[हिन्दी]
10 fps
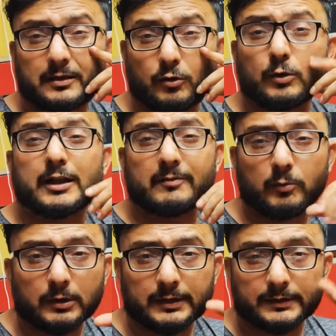ट्रोल आर्मी
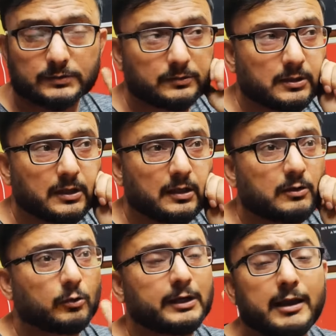बोलते हैं उसको
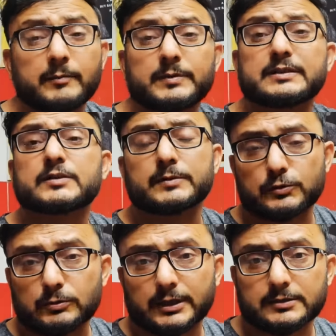ट्रोलिंग एक बिजनेस बन
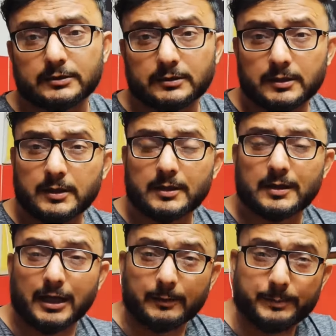चुका है आजकल
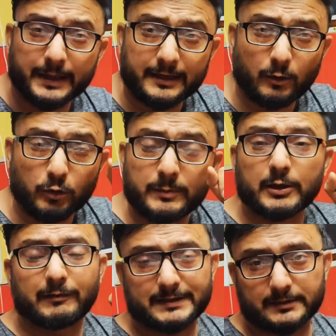आप पेड ट्रोल भी
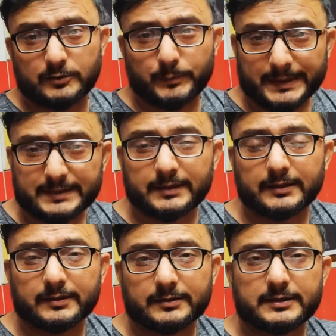करवा सकते हो पैसे
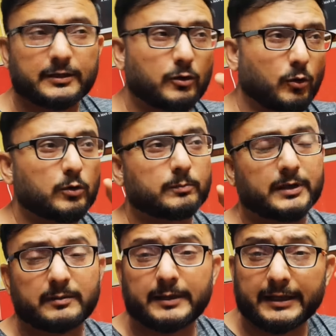देके किसी को ट्रोल
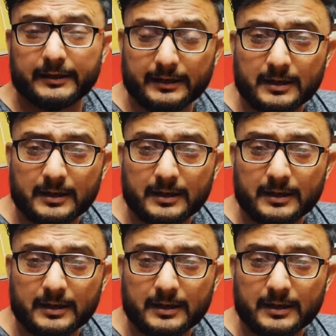बड़े बड़े